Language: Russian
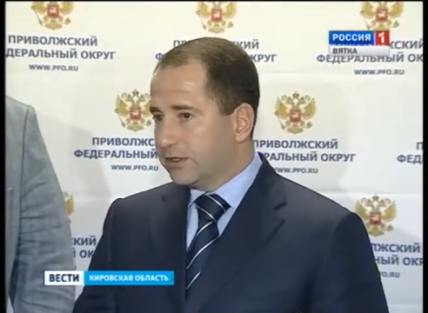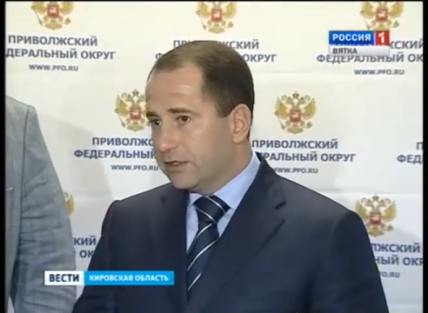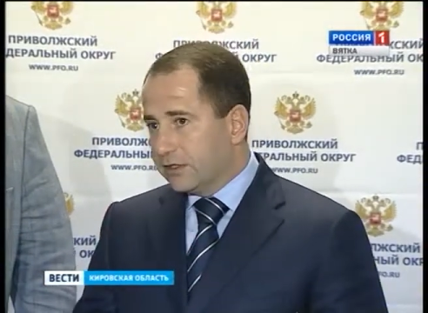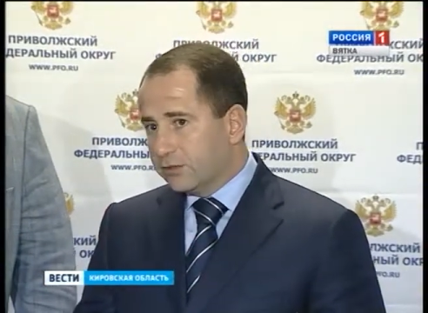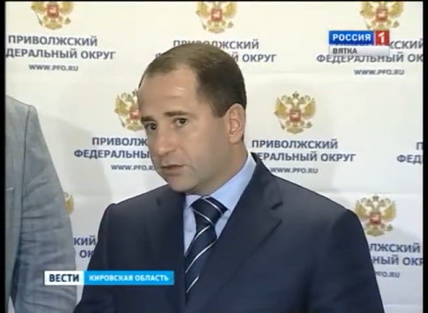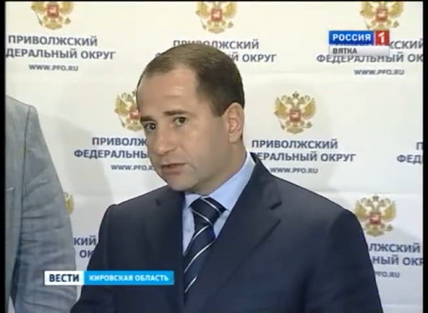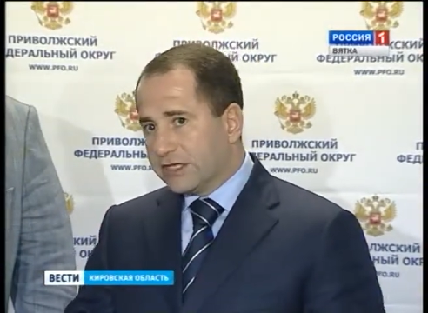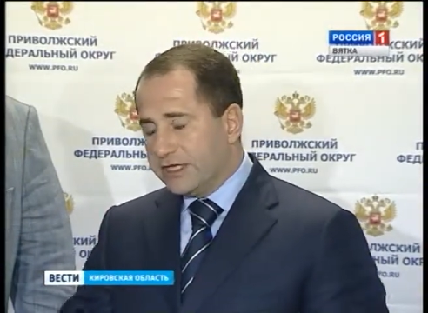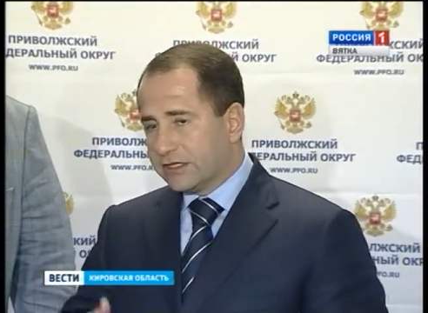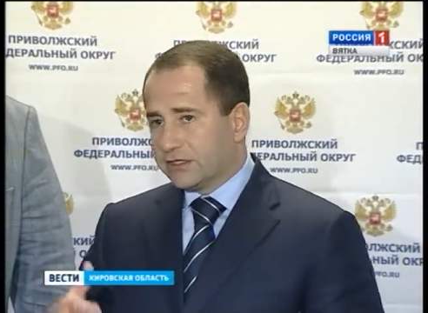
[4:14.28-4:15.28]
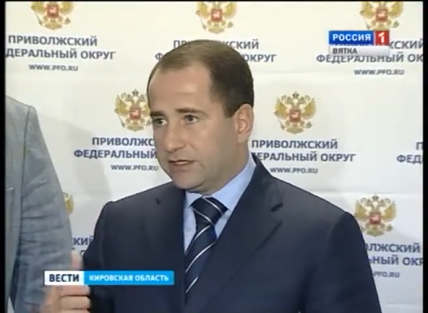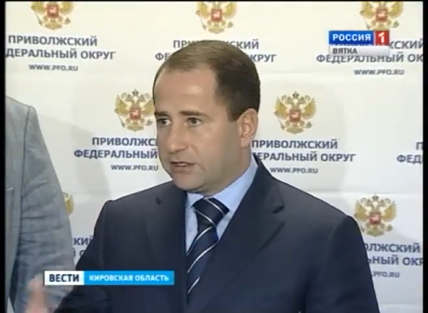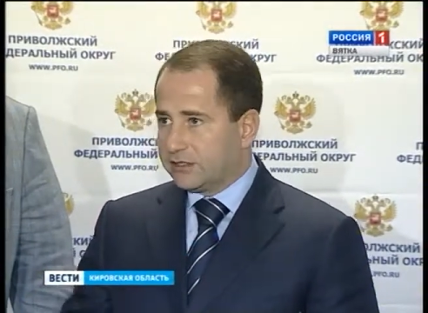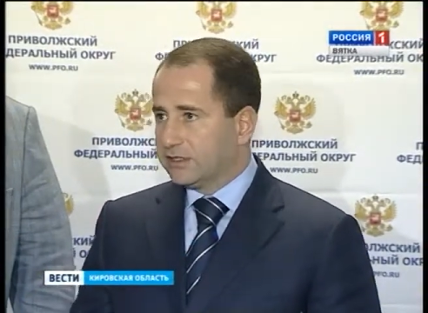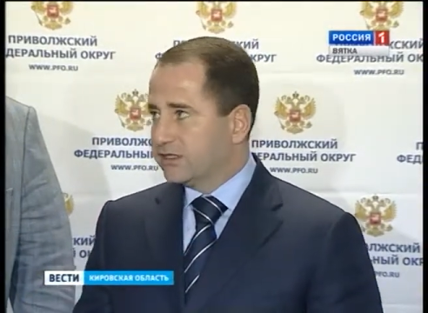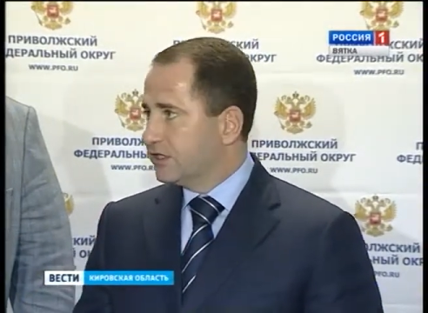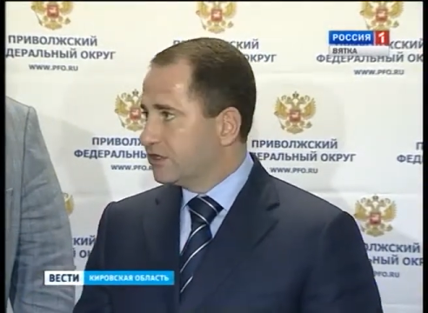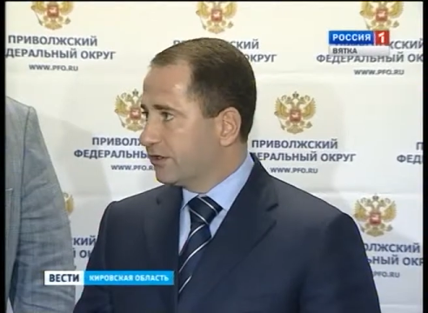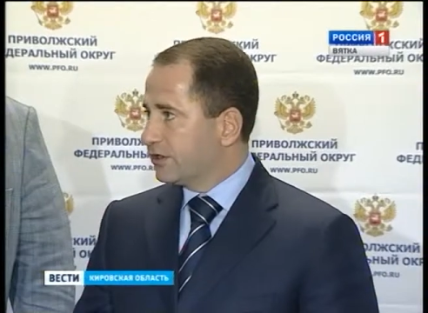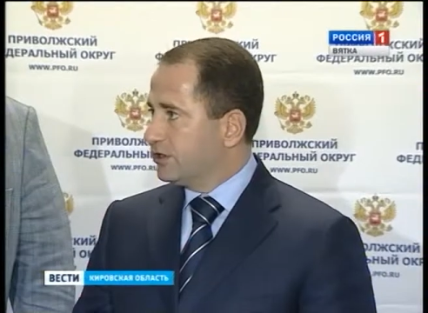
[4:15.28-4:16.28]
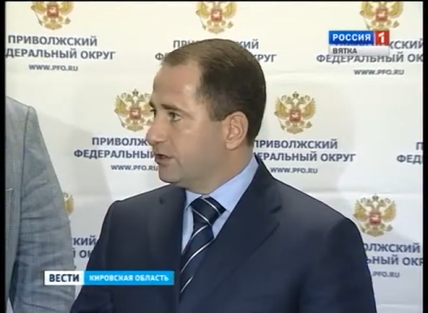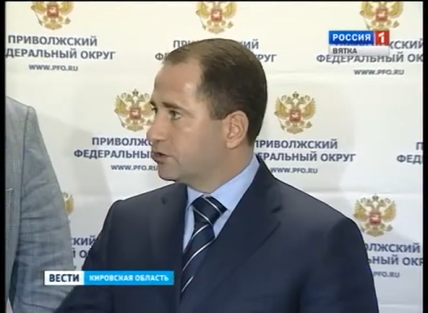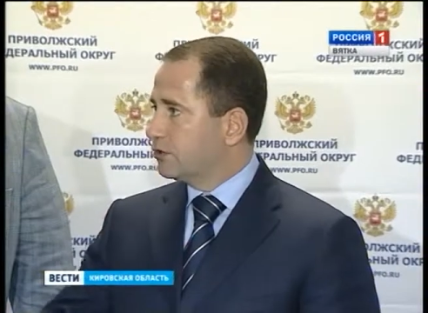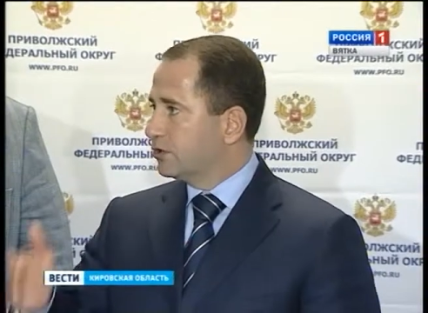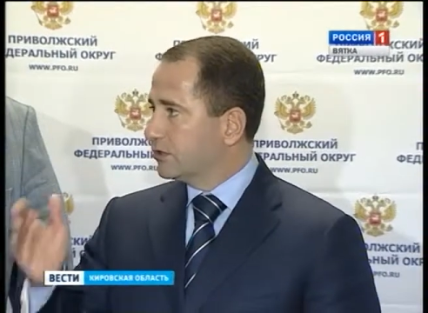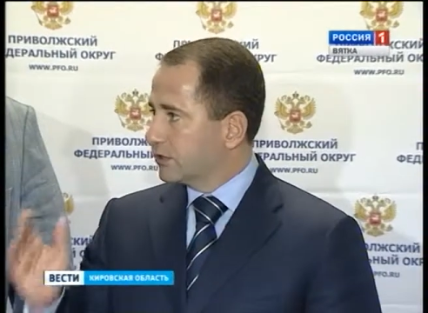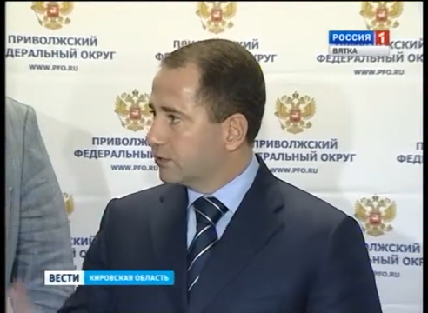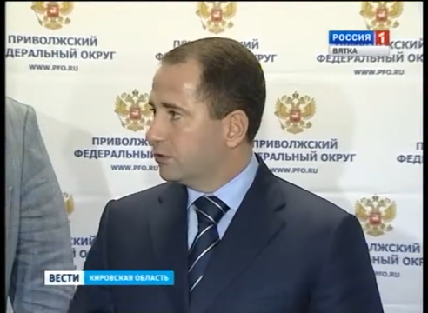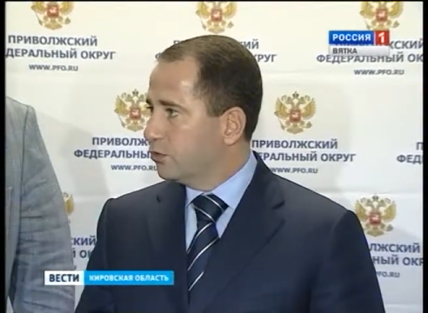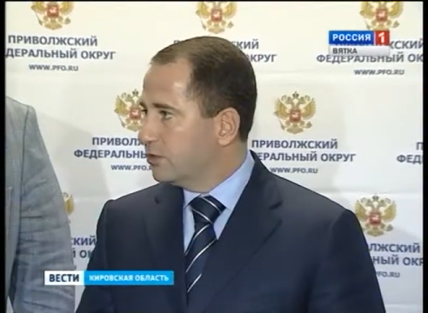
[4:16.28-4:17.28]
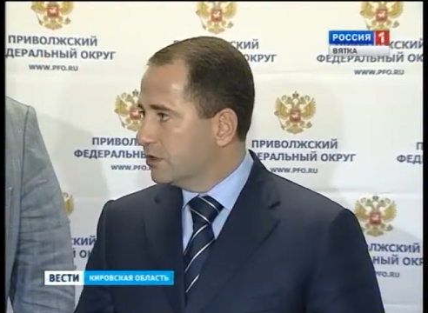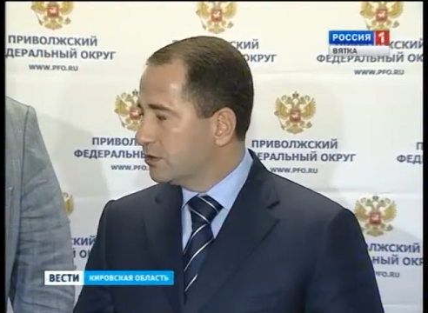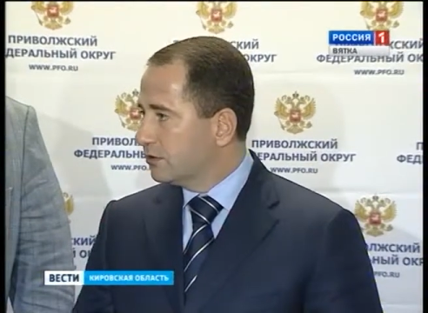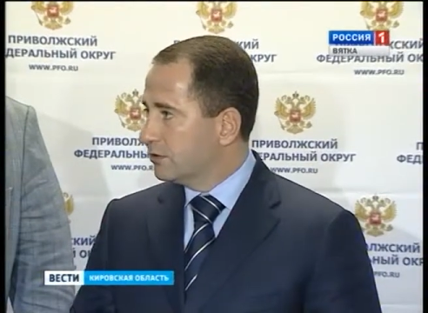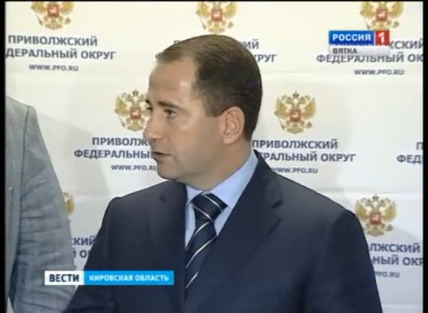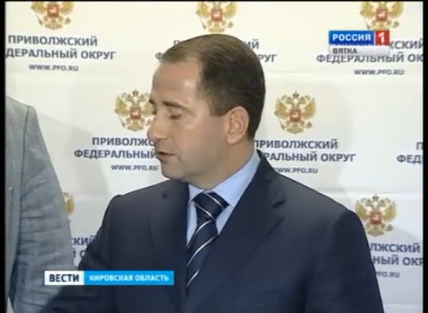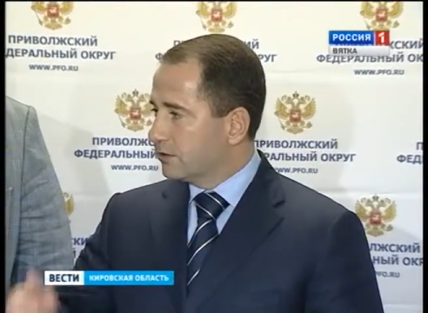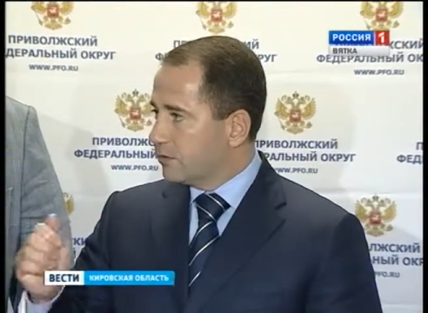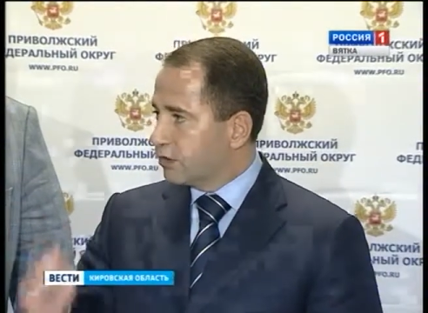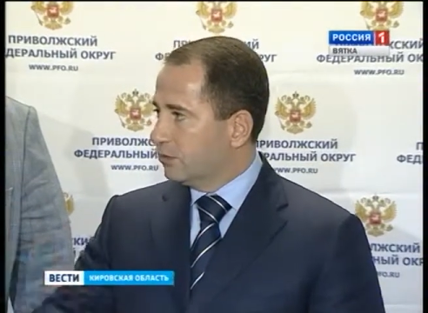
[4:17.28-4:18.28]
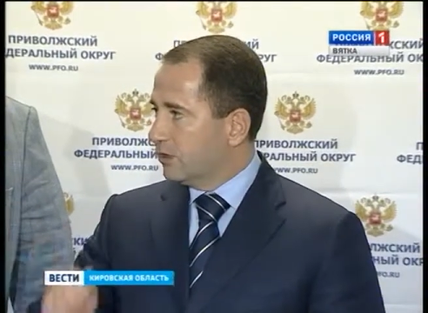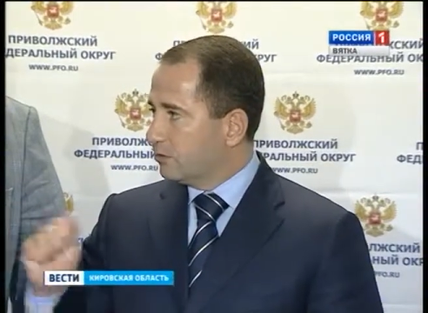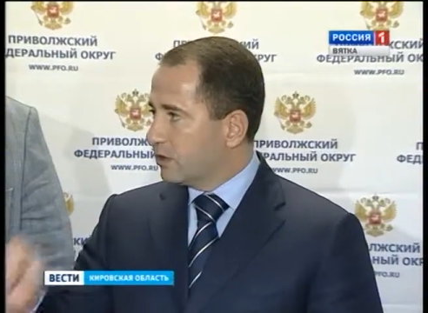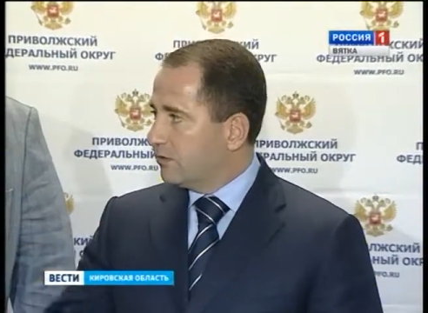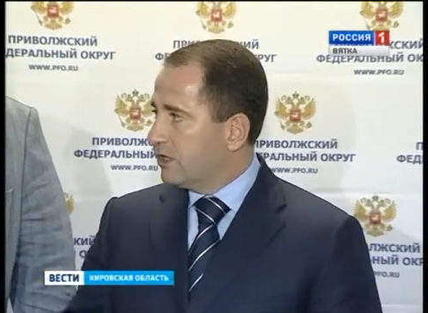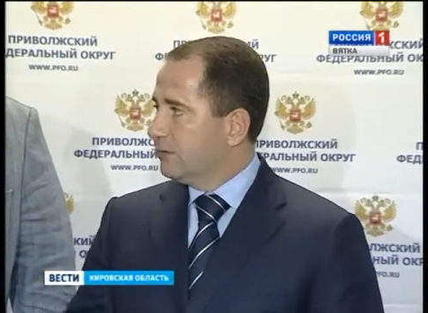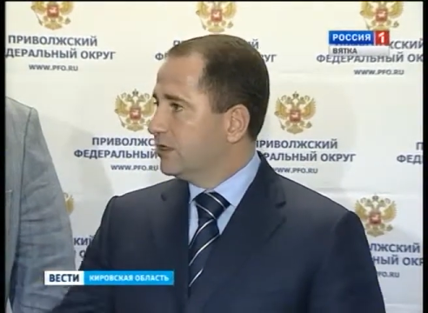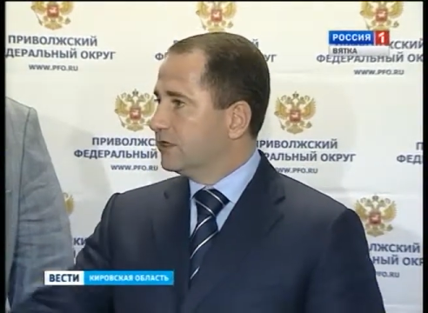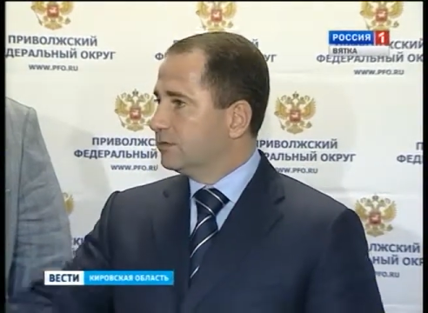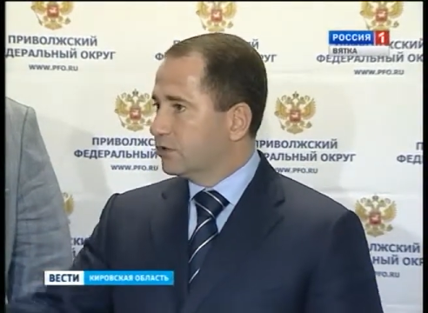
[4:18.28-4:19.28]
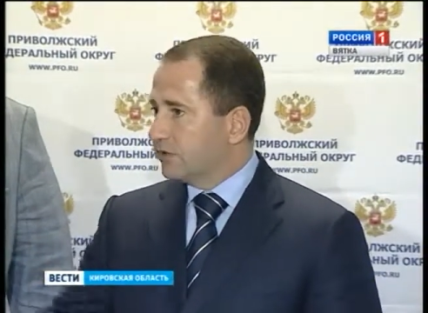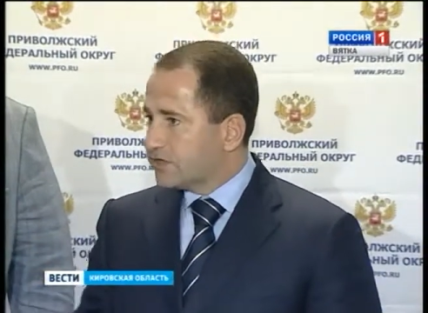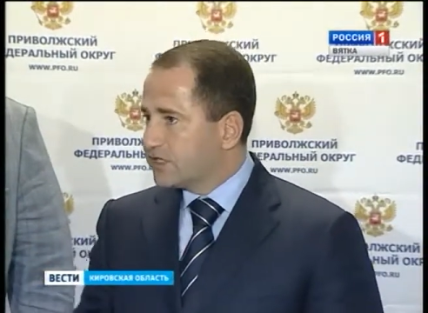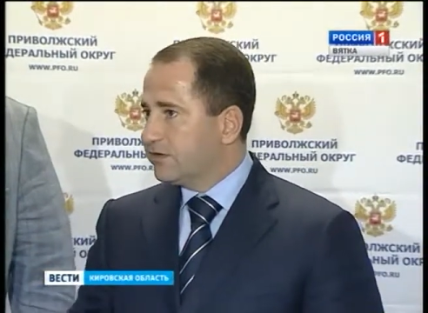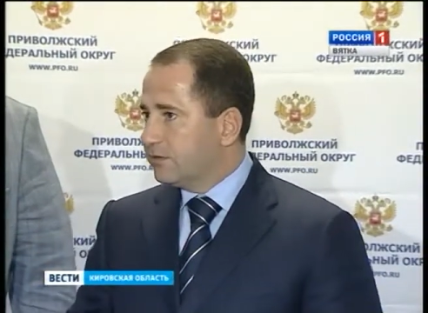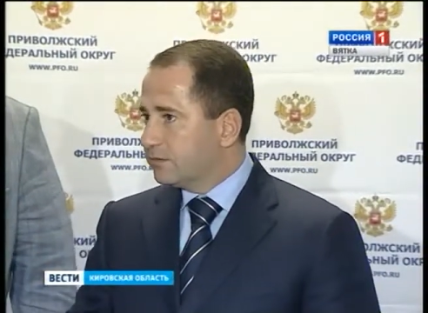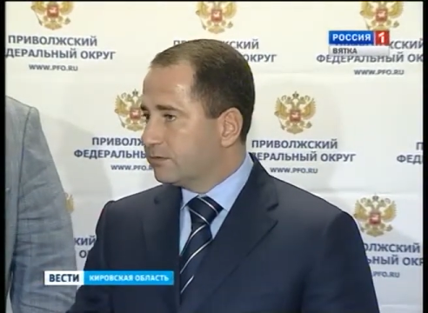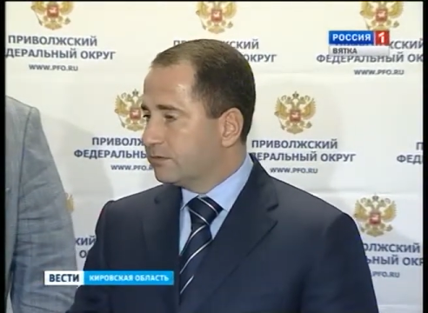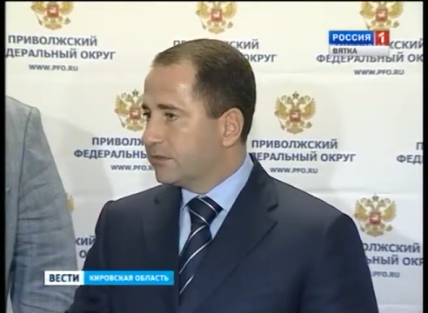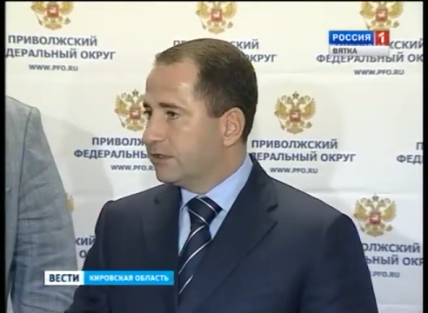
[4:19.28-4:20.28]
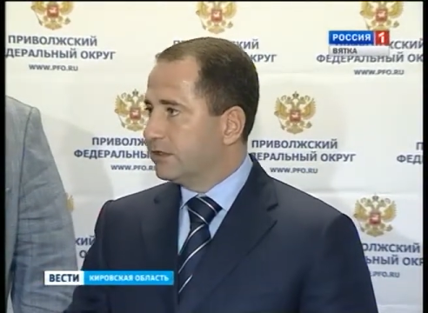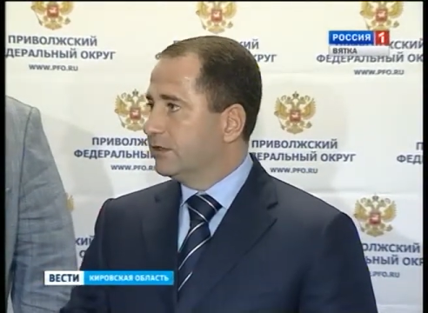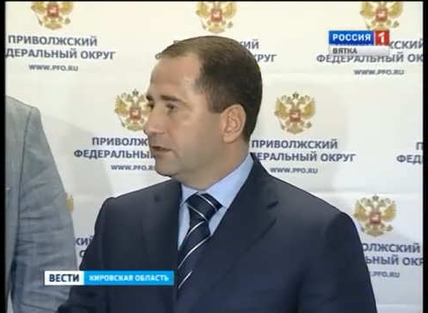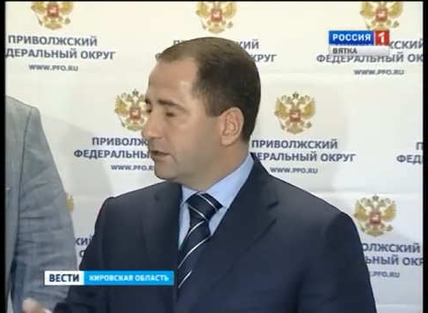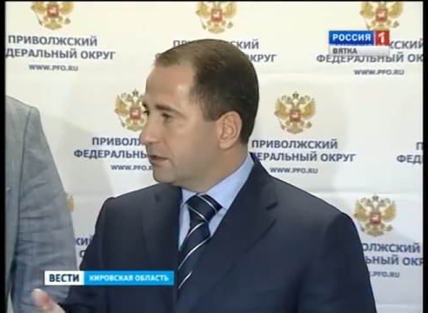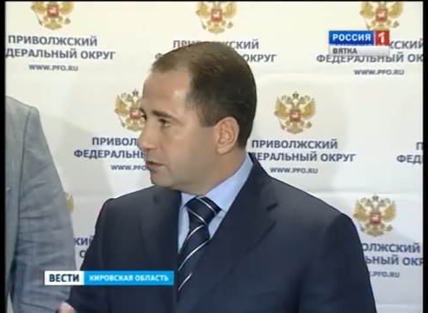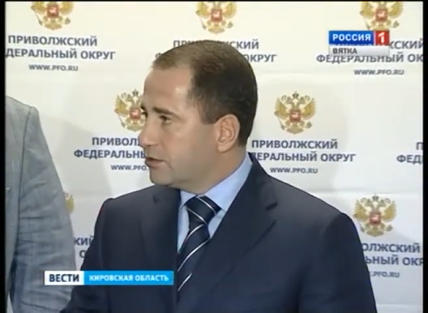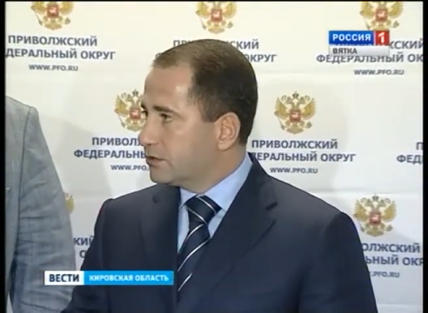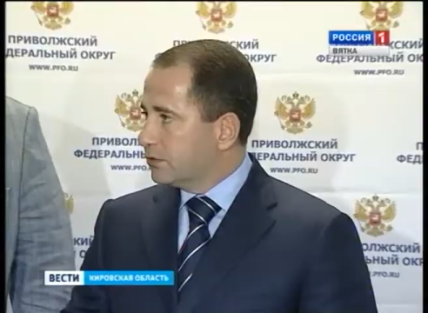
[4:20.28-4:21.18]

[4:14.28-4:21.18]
И вот каких-то таких однозначных решений, что вот так вот люминь берем, отправляем или там что-то взыскиваем, да, это очень